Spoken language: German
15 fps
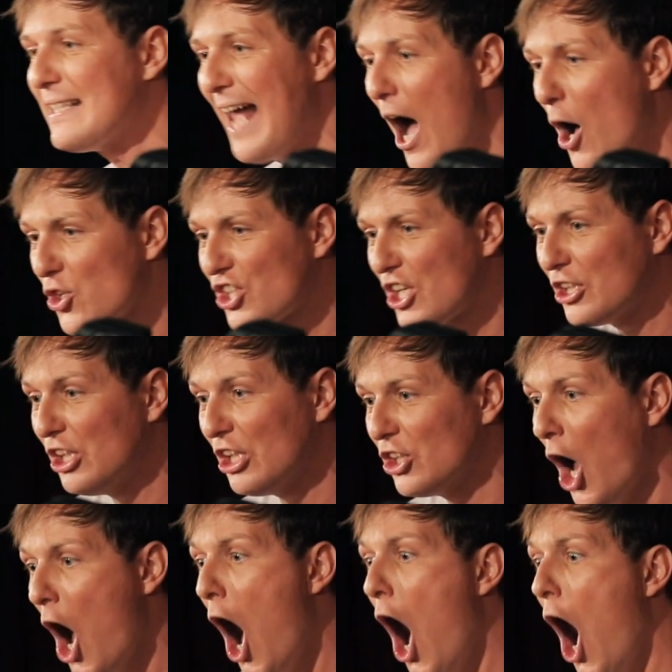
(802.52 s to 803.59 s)
ist
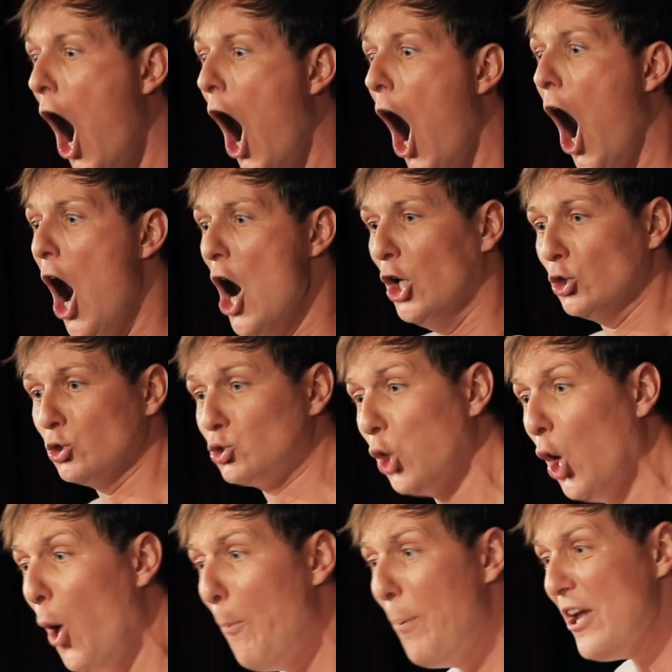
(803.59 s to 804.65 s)
ausgetickt.
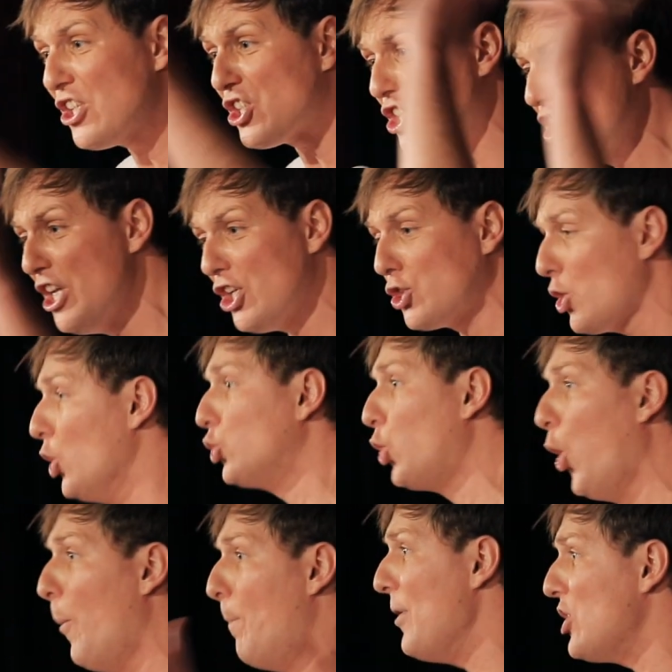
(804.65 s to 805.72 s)
Du bist nicht, du